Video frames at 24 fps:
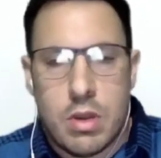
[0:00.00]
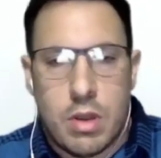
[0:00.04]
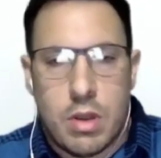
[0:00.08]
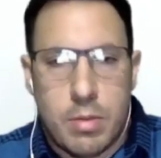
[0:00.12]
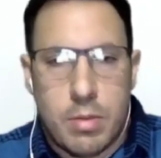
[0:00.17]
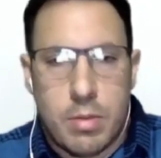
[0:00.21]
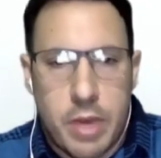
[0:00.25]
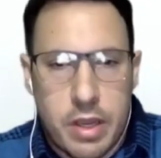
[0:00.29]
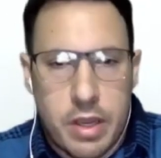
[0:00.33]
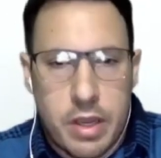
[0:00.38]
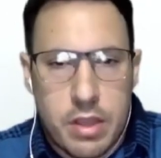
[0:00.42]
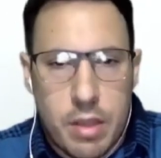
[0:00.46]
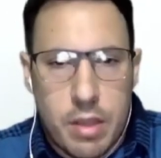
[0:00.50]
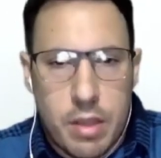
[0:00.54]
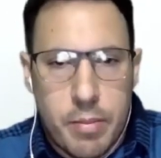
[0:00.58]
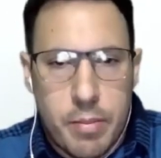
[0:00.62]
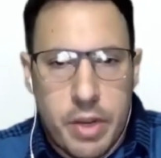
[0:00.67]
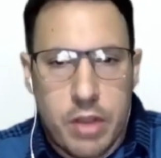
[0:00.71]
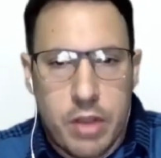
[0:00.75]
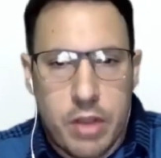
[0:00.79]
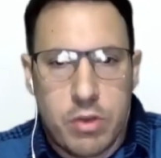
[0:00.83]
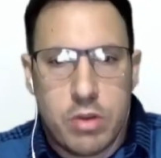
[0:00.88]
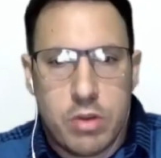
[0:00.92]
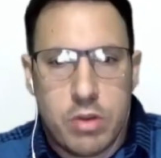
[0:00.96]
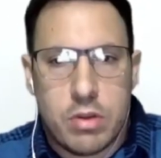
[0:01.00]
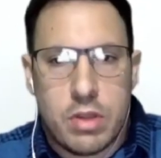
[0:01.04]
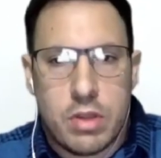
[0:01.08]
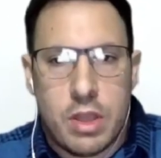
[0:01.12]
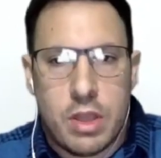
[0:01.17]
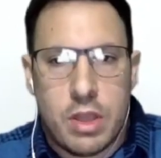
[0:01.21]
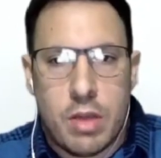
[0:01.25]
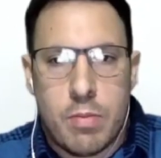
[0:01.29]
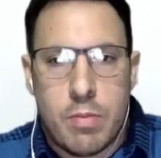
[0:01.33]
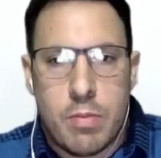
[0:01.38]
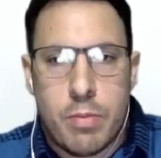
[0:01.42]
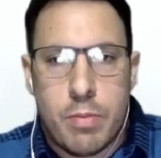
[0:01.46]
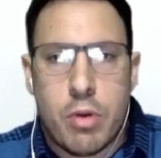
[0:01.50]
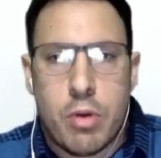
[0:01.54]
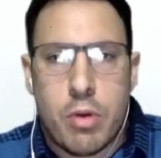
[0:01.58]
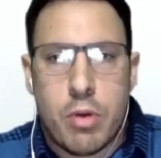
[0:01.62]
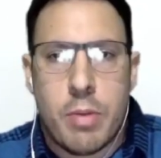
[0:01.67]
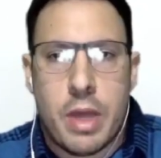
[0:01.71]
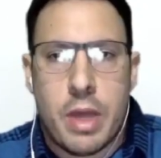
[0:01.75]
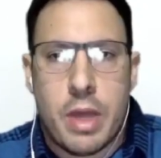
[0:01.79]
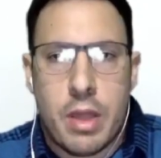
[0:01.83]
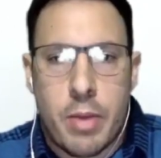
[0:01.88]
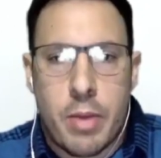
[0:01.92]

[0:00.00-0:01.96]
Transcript: El maíz temprano te da un poco más de